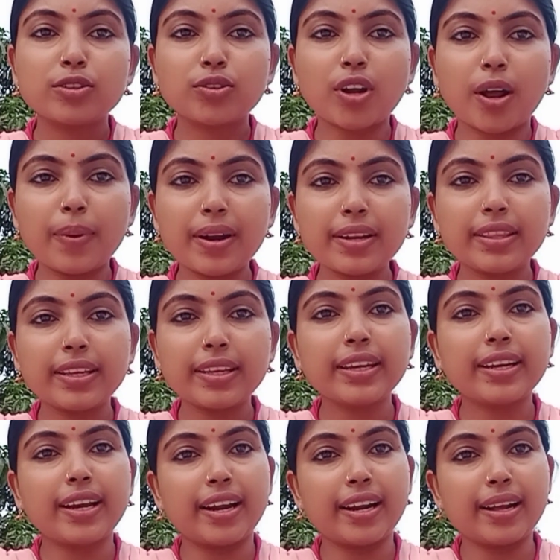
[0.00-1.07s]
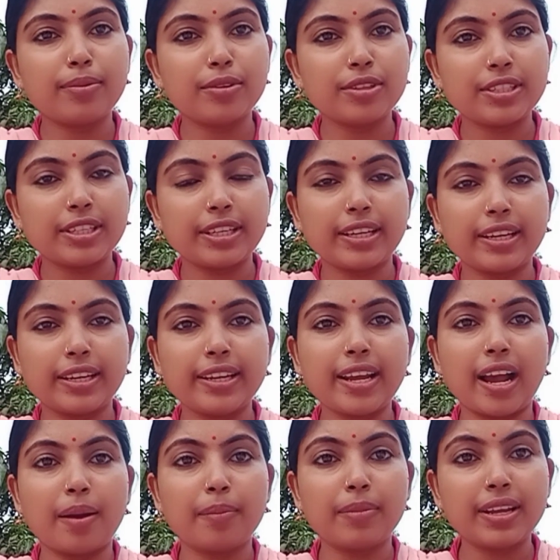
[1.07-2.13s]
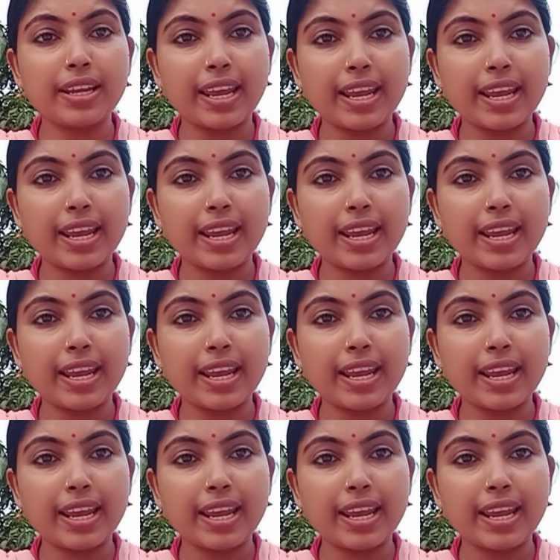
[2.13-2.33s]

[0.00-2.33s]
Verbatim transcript: সবার থেকে খারাপ হচ্ছে এখানে আমরা